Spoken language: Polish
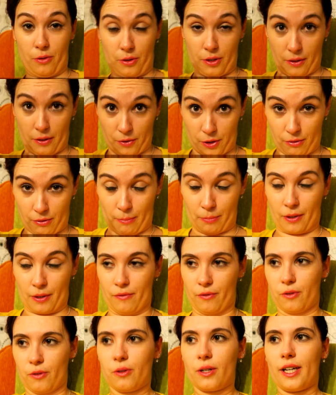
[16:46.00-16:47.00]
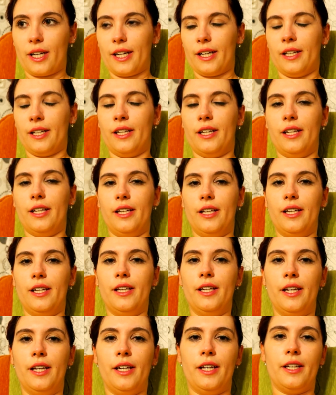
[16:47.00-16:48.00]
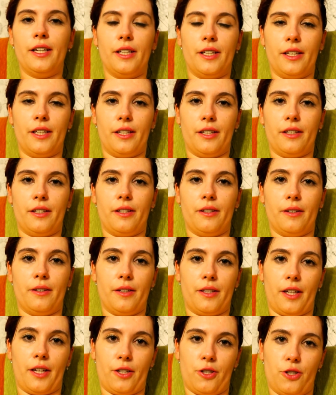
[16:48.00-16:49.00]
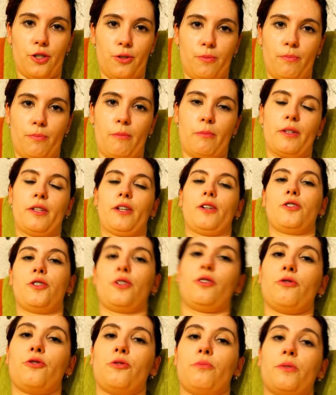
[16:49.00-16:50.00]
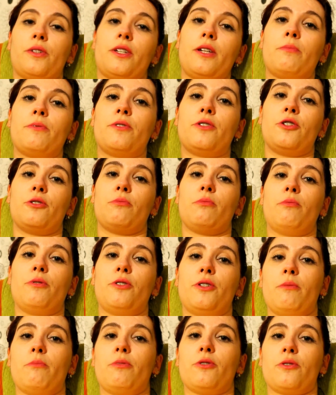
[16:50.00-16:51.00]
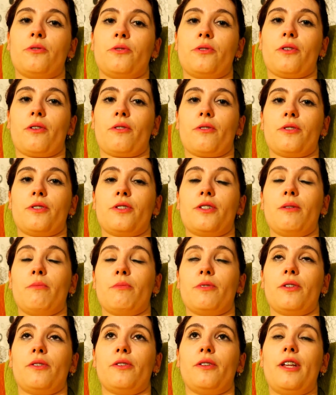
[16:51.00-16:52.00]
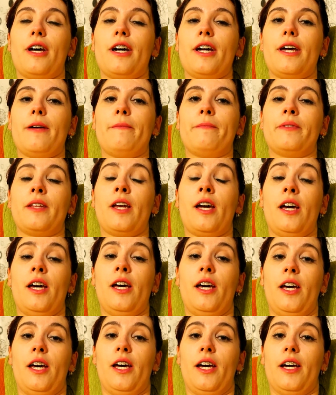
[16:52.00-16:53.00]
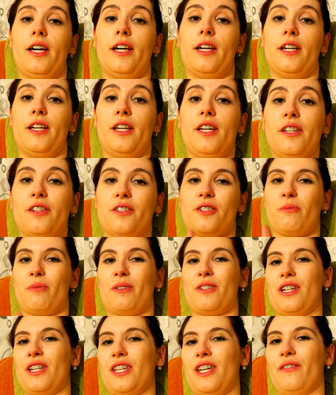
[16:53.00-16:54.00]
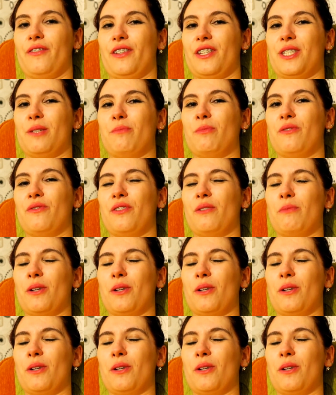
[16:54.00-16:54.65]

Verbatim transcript: to zostawcie łapkę w górę i też pamiętajcie o subskrypcji, żeby być na bieżąco z tym, co dodaję. E, I do zobaczenia w następnym